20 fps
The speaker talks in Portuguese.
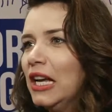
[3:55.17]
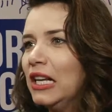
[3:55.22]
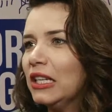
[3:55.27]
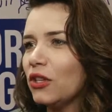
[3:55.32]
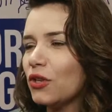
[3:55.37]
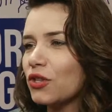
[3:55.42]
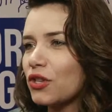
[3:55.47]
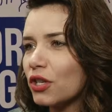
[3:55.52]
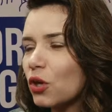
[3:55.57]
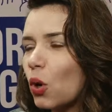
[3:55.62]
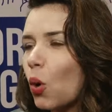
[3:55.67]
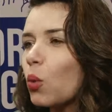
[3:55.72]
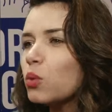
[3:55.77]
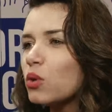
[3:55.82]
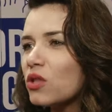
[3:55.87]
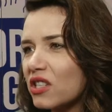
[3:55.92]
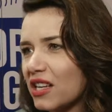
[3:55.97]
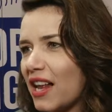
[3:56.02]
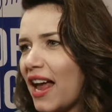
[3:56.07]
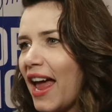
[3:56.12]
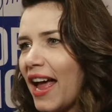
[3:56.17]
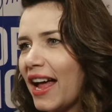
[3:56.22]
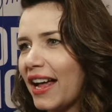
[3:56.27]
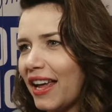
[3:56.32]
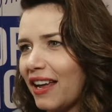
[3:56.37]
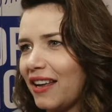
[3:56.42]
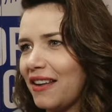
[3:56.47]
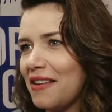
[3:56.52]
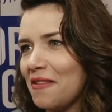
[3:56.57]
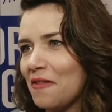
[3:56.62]
Então, a gente
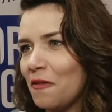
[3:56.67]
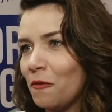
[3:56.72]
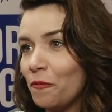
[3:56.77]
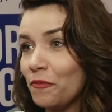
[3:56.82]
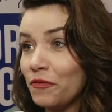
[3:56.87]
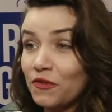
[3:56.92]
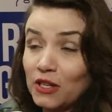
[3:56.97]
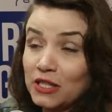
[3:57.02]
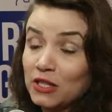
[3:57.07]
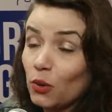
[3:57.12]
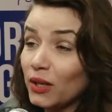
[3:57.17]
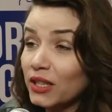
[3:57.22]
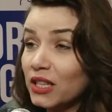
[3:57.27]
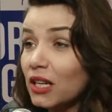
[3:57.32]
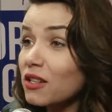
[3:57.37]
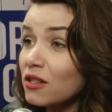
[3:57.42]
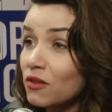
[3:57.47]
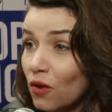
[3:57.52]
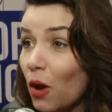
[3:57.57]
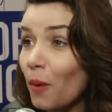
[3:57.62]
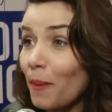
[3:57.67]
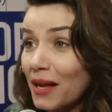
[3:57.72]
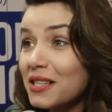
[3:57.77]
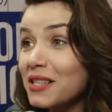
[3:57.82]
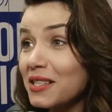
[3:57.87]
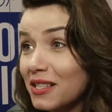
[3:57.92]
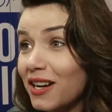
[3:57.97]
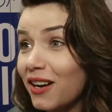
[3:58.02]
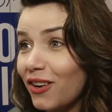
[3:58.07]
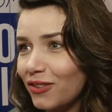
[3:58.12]
consegue é, fazer uma
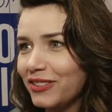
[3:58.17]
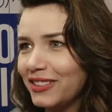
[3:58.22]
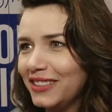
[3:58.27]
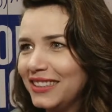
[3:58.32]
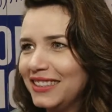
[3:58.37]
transformação